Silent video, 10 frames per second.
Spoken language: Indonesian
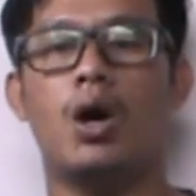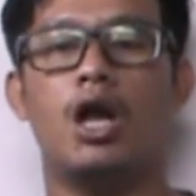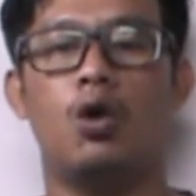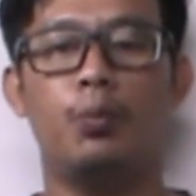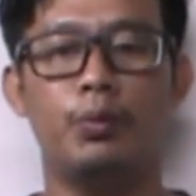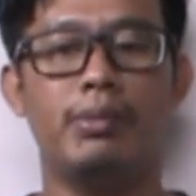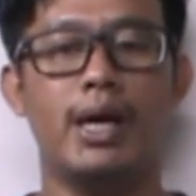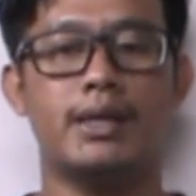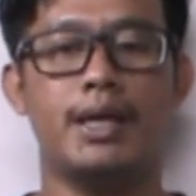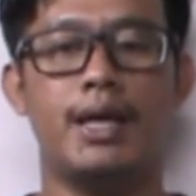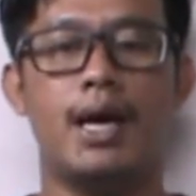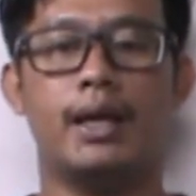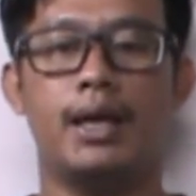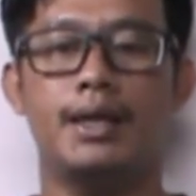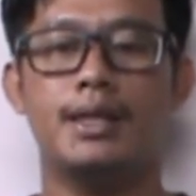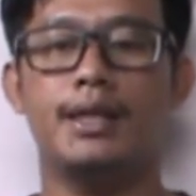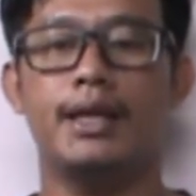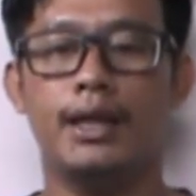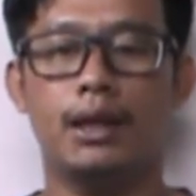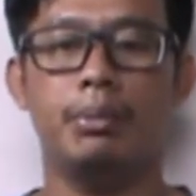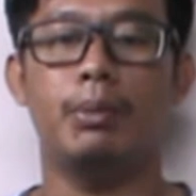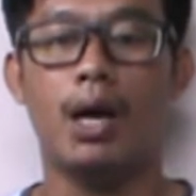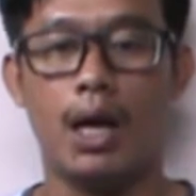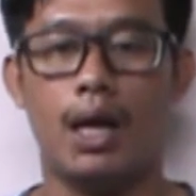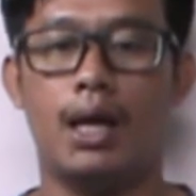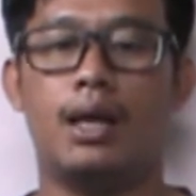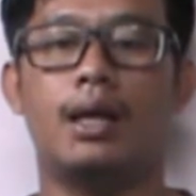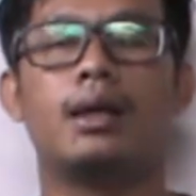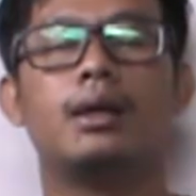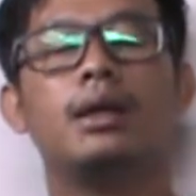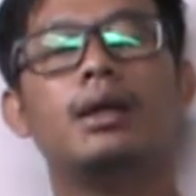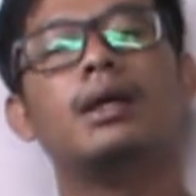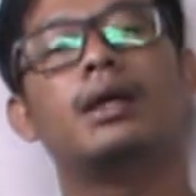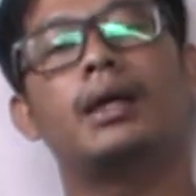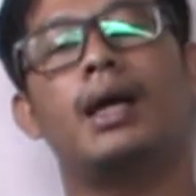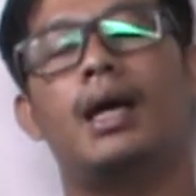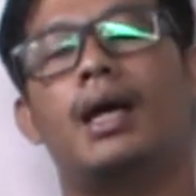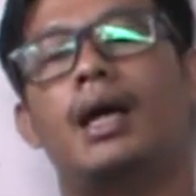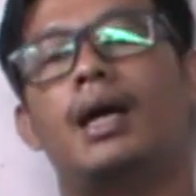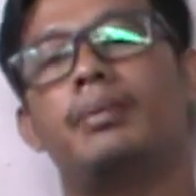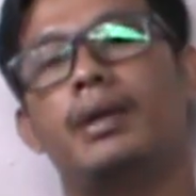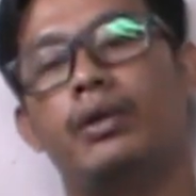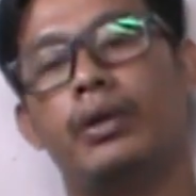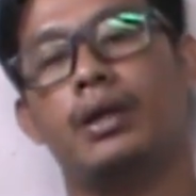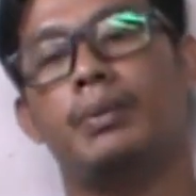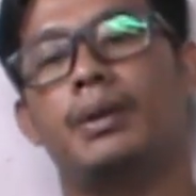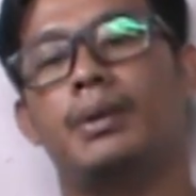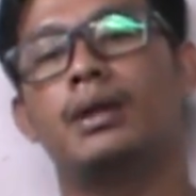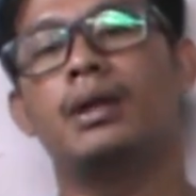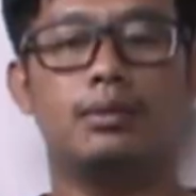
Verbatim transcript: walaupun biasanya harganya sedikit lebih mahal. Nah, begitu ya teman-teman.